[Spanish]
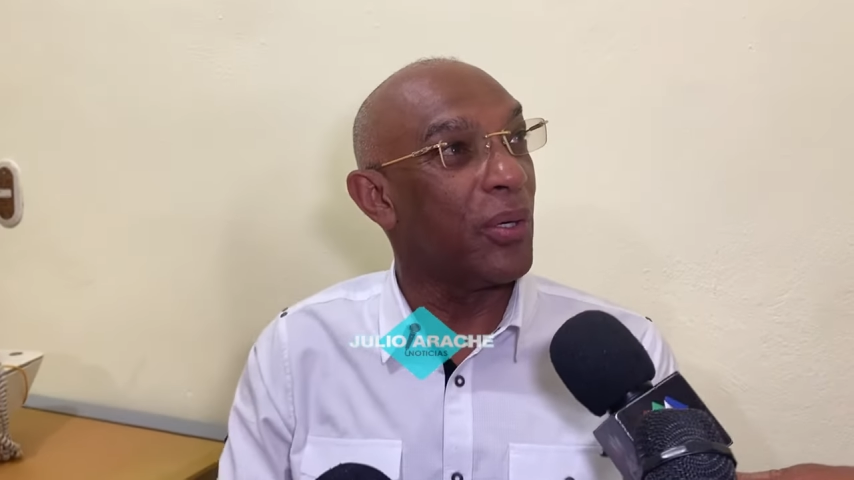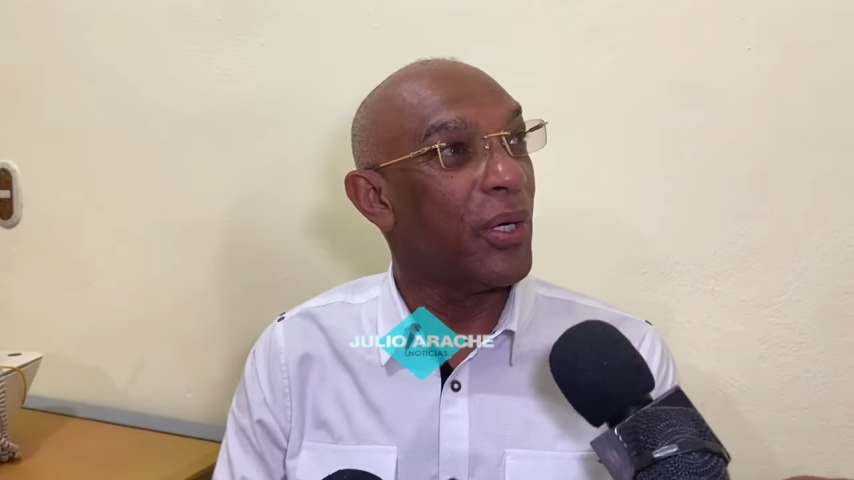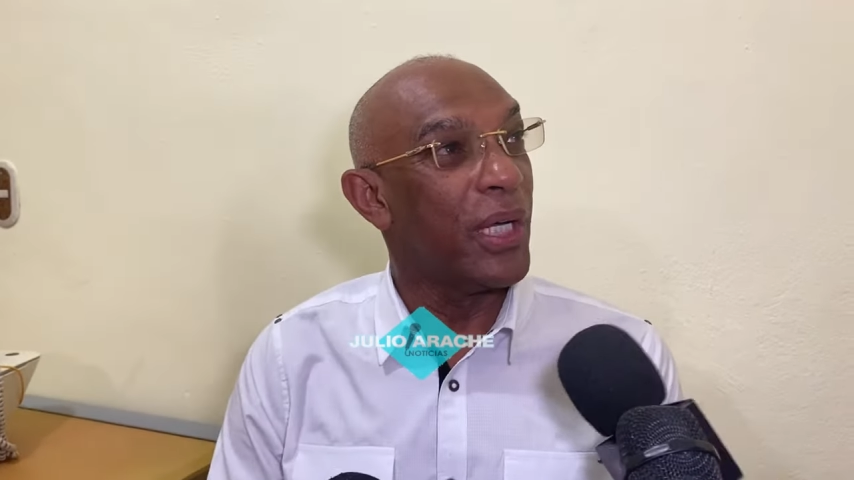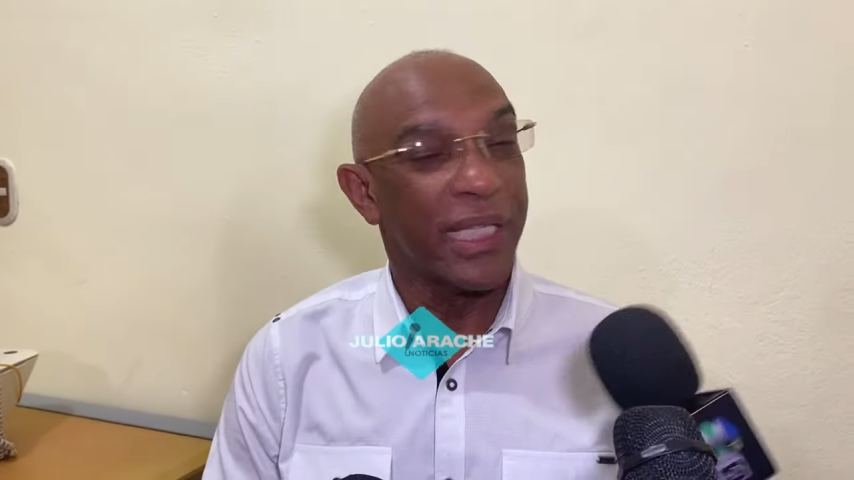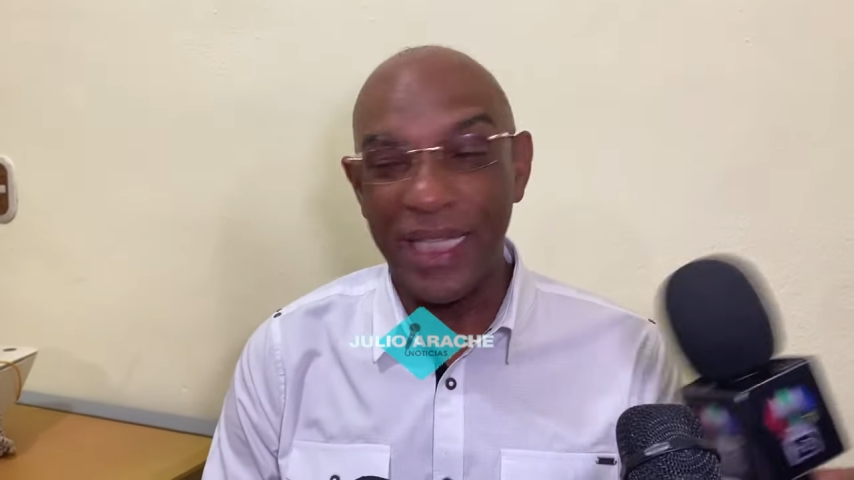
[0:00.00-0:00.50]

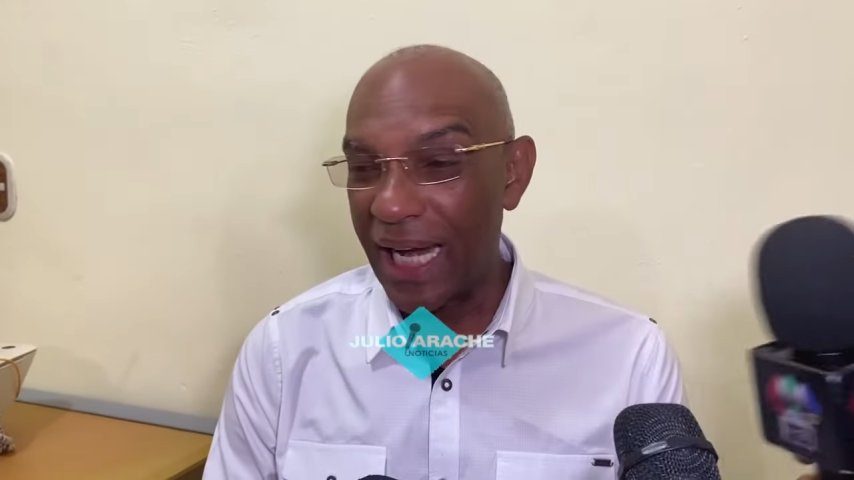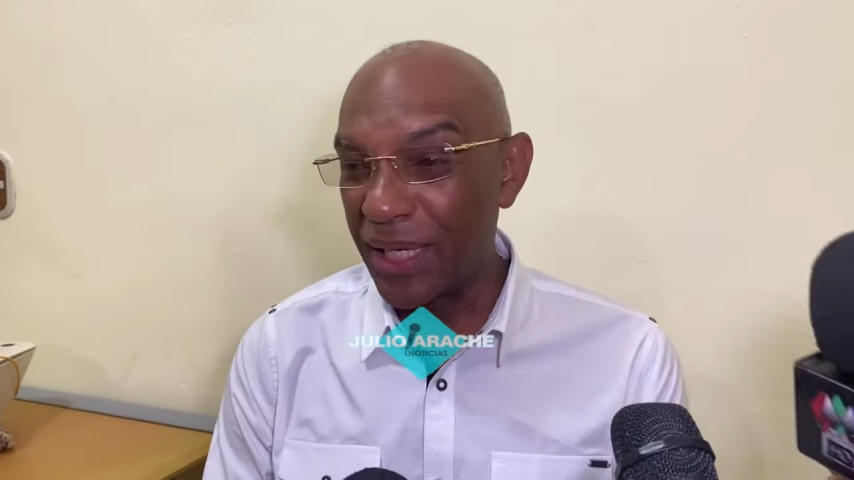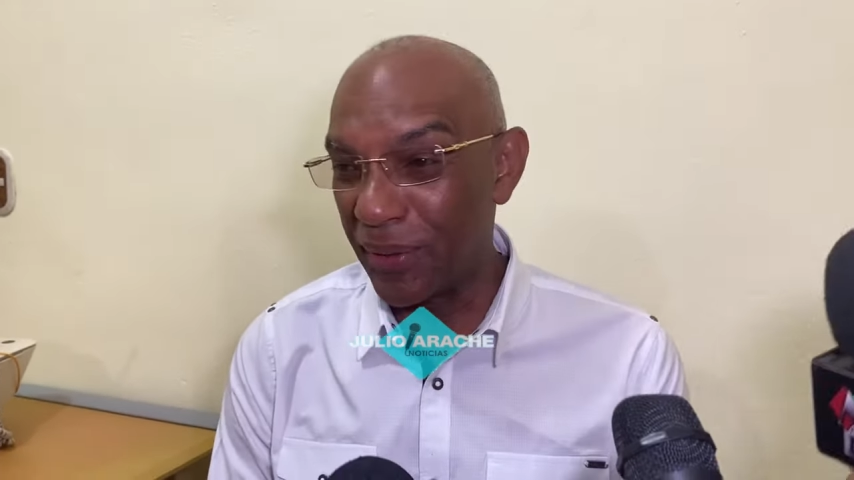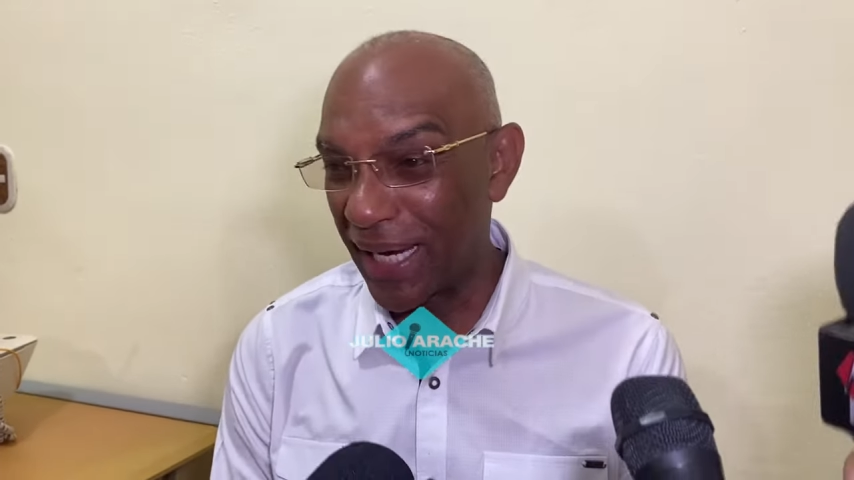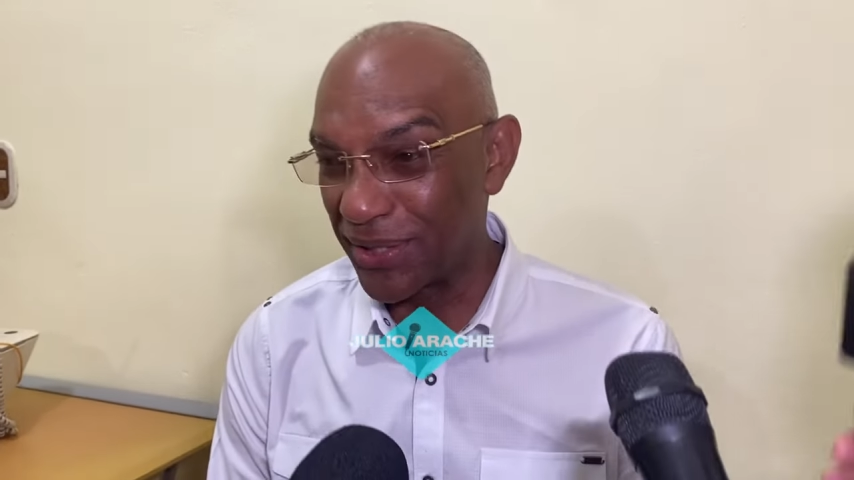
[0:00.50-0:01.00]
con de la
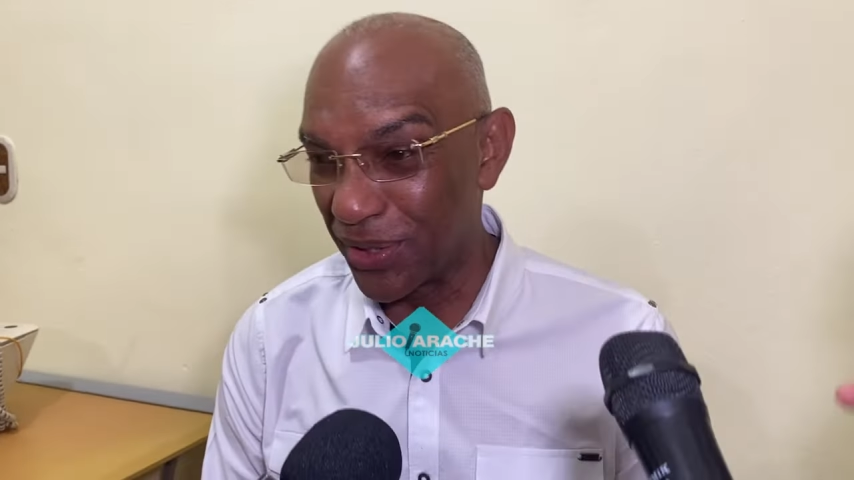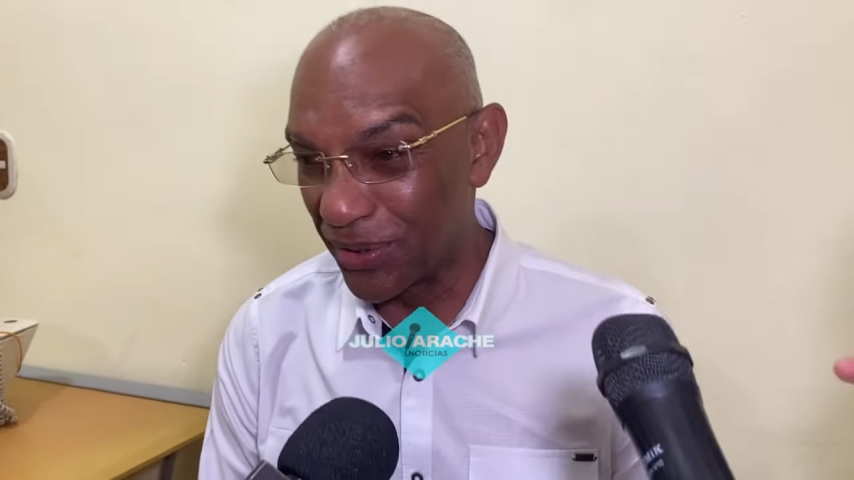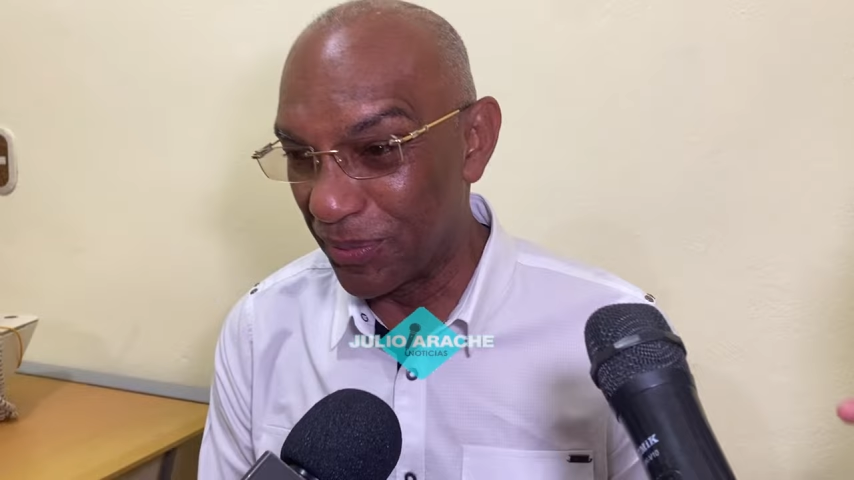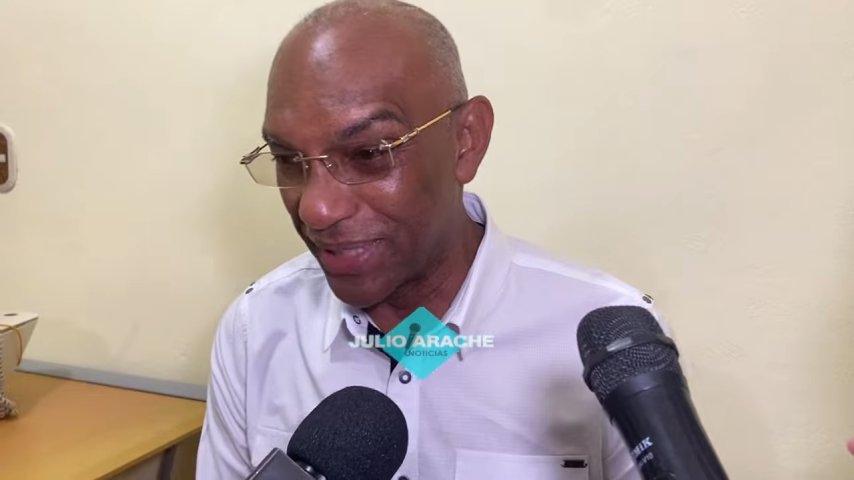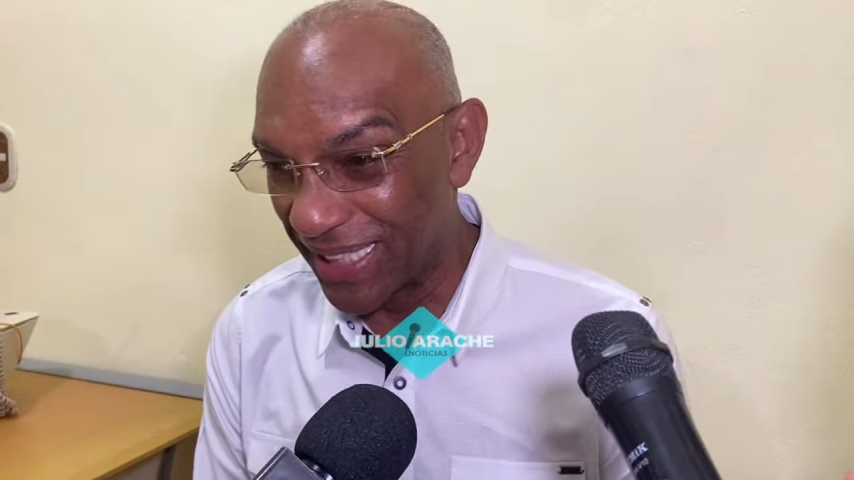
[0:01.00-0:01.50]
Liberación
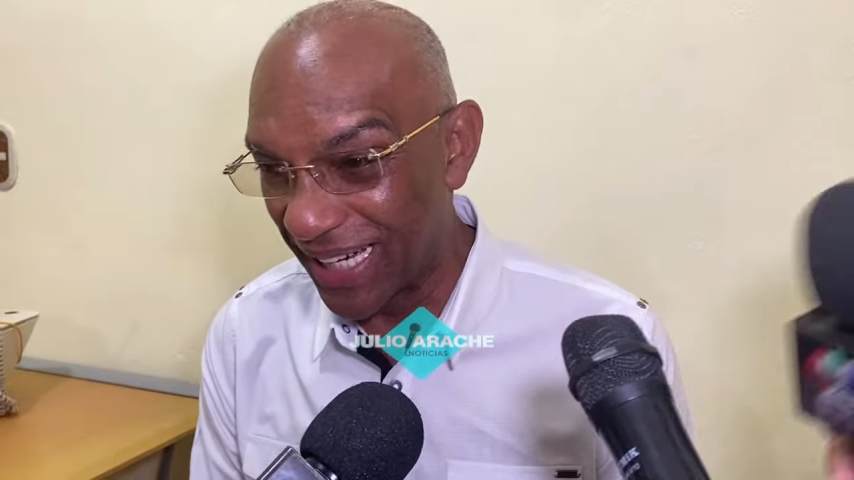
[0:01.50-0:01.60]
Dominicana.